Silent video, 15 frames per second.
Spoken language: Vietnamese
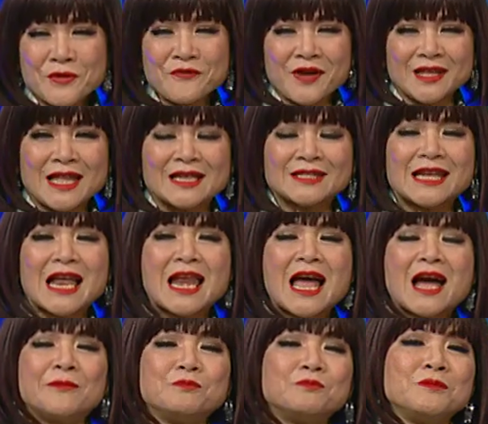quý vị, thành ra
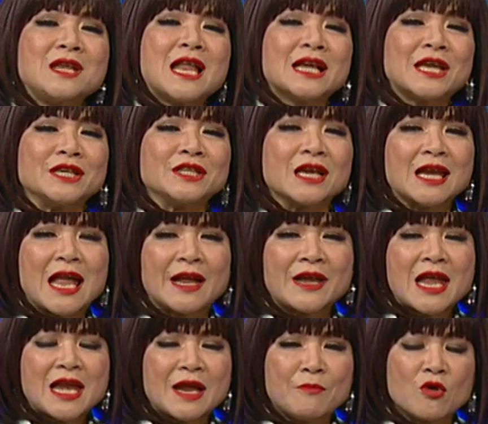là Mỹ Lan nghĩ rằng là
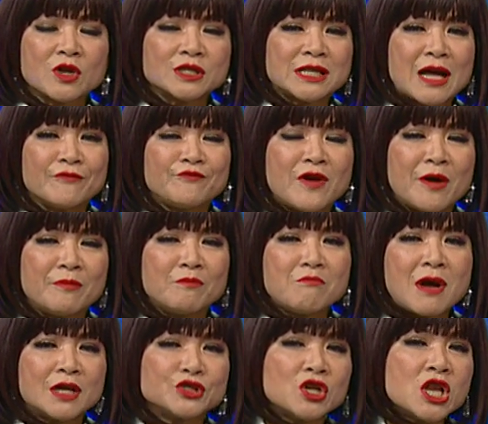đây là một cái sản phẩm
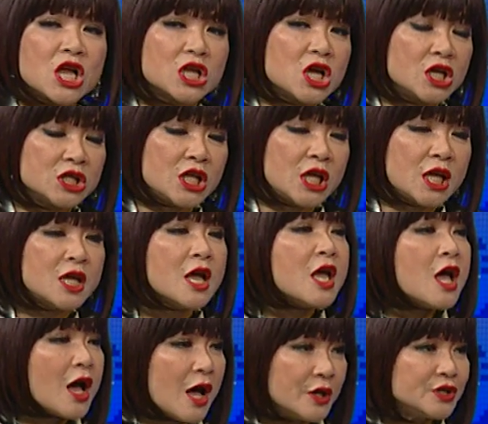mà rất là cần thiết
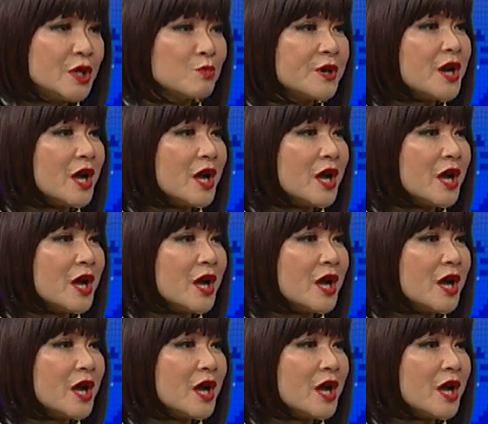ở trong cái